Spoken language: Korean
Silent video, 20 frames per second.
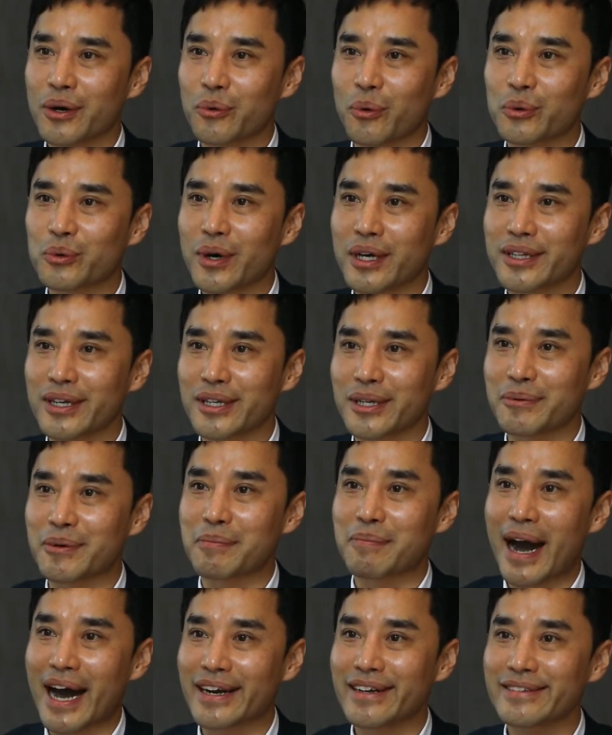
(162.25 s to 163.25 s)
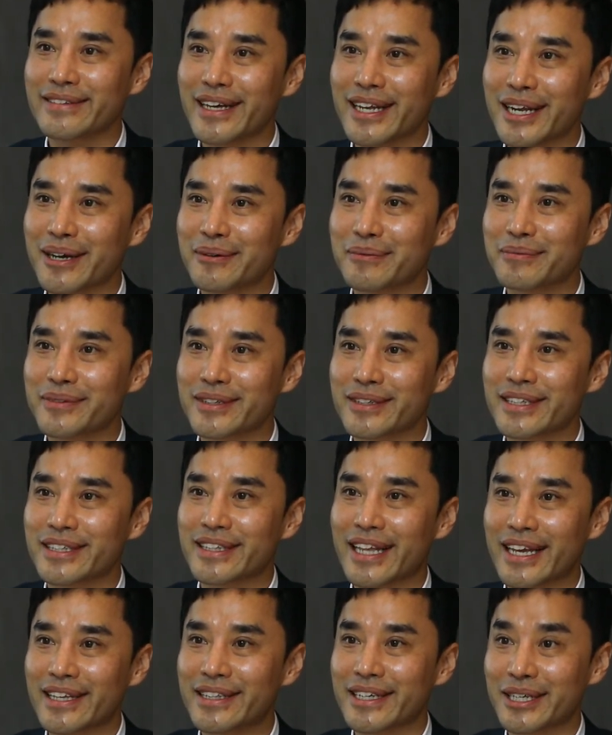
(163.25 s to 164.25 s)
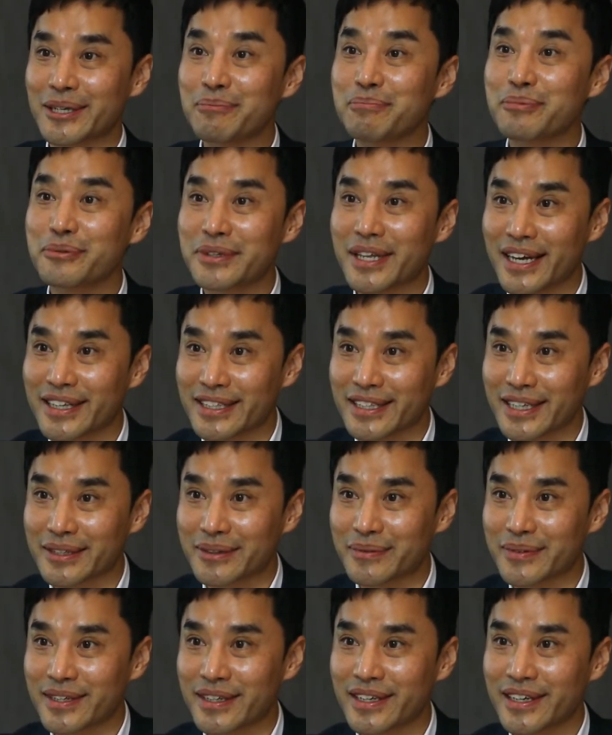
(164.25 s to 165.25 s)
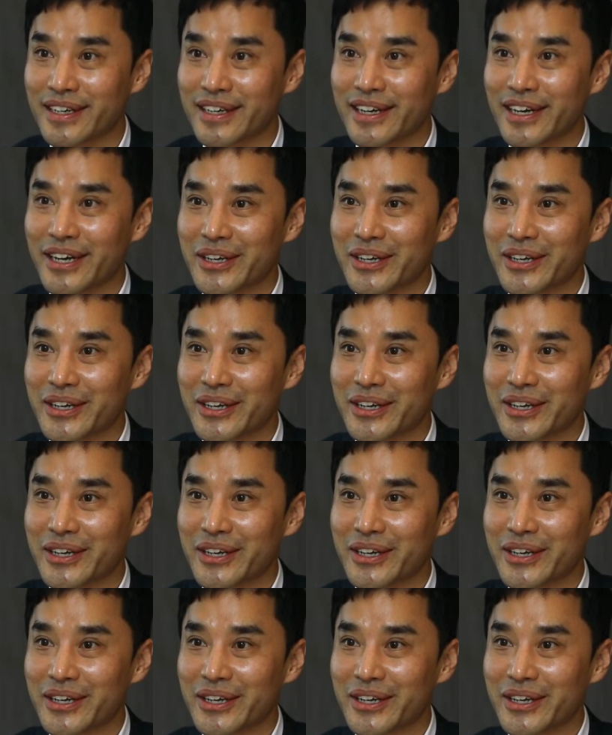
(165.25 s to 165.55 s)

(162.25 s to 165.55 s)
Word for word: 고도화되려면 많은 사람들이 데이터를 인풋해야 되잖아요. 그렇죠.